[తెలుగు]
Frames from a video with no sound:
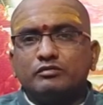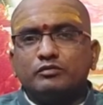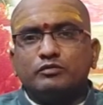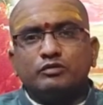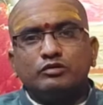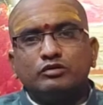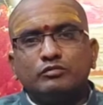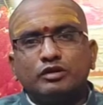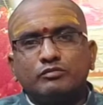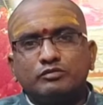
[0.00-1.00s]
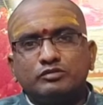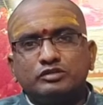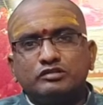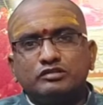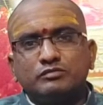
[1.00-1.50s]
పువ్వులతో మనం పూజ
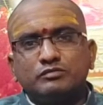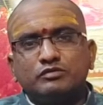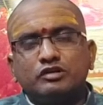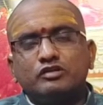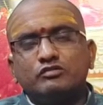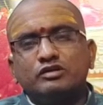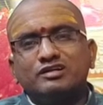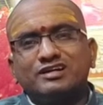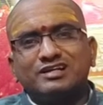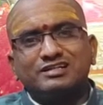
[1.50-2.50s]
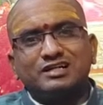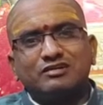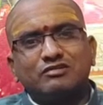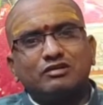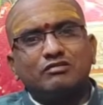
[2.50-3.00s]
చేసినప్పుడు ఎటువంటి
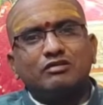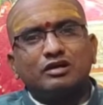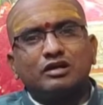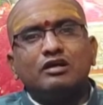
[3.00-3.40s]
కష్టాలున్నా కూడా